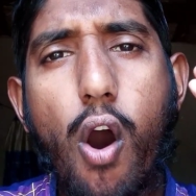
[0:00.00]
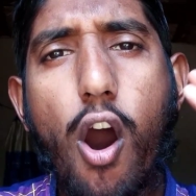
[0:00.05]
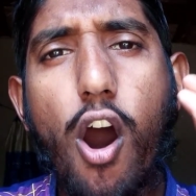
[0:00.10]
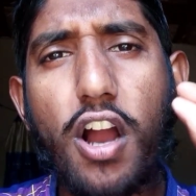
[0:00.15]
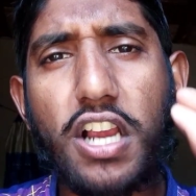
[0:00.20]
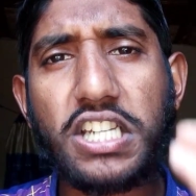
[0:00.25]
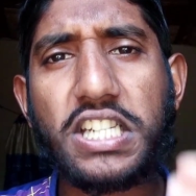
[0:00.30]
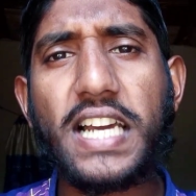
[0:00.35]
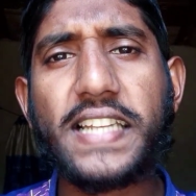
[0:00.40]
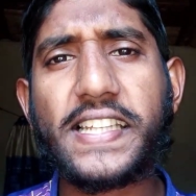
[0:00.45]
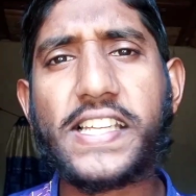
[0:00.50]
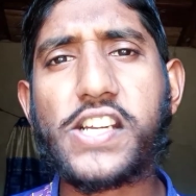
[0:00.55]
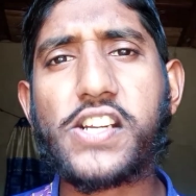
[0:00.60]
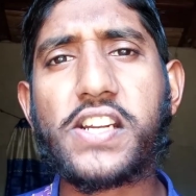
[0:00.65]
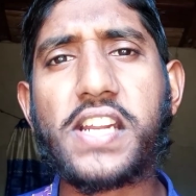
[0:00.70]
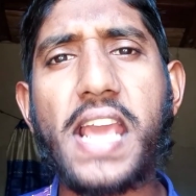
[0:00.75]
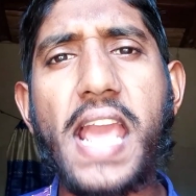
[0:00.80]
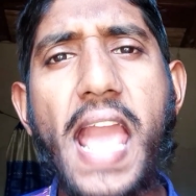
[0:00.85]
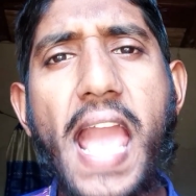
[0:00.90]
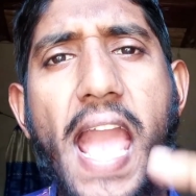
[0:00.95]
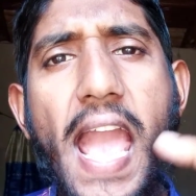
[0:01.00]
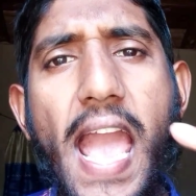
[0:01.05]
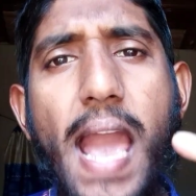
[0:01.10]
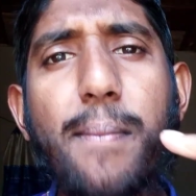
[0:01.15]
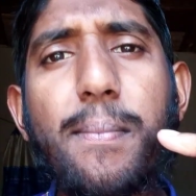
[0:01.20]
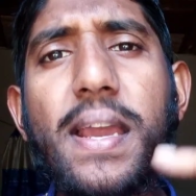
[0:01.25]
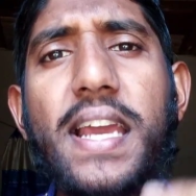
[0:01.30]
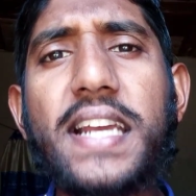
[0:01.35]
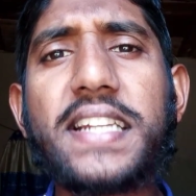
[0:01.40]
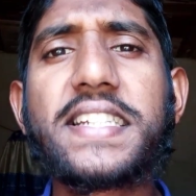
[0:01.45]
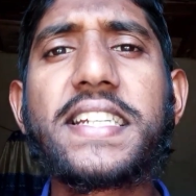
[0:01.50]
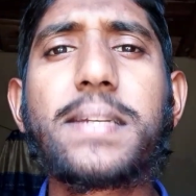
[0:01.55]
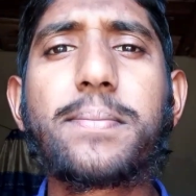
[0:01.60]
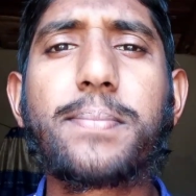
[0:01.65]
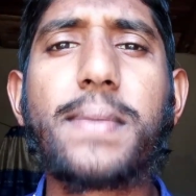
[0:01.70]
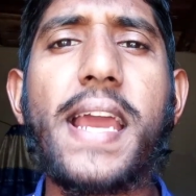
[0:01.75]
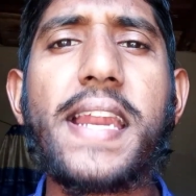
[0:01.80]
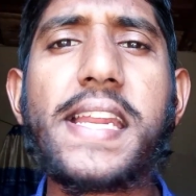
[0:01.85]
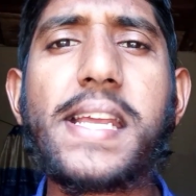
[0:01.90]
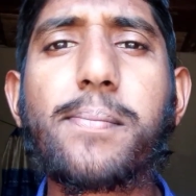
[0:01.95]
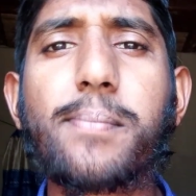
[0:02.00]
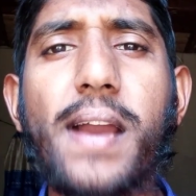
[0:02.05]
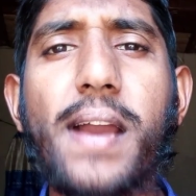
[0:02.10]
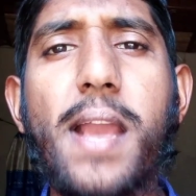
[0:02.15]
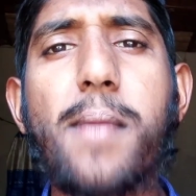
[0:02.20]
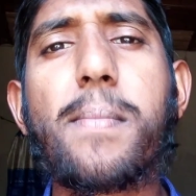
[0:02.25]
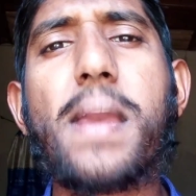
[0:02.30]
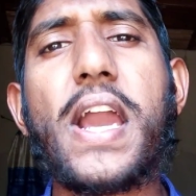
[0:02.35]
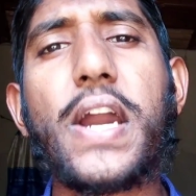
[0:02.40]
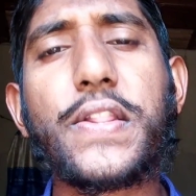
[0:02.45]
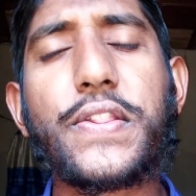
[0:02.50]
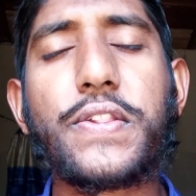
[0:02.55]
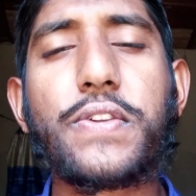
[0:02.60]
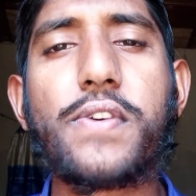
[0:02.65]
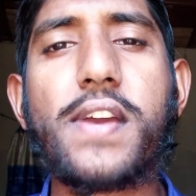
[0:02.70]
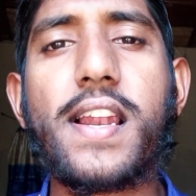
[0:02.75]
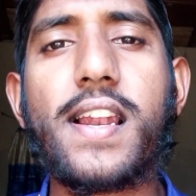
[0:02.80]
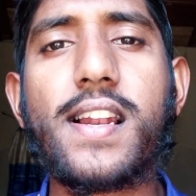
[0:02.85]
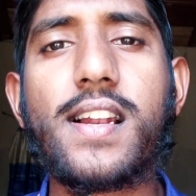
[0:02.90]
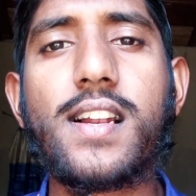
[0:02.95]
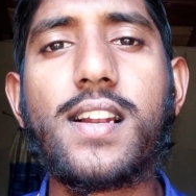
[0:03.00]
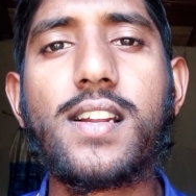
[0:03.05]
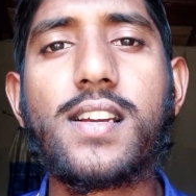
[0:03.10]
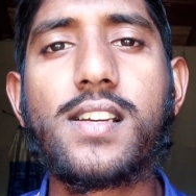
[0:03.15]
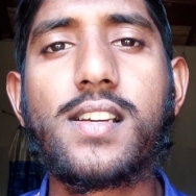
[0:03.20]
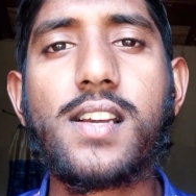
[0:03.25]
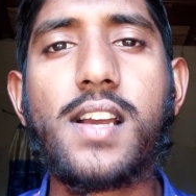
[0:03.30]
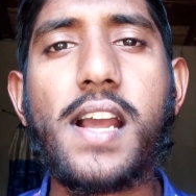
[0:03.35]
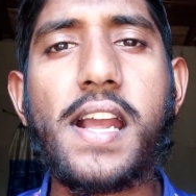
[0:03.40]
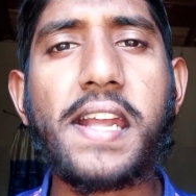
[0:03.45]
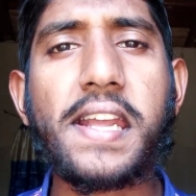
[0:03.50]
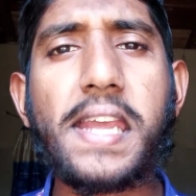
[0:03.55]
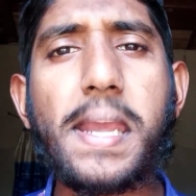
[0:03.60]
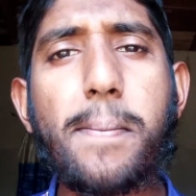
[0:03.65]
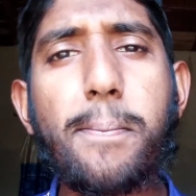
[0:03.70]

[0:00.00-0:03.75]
অসাধারণ অ্যামেজিং ব্যাটিং বাই ম্যাক্স ওয়েল কি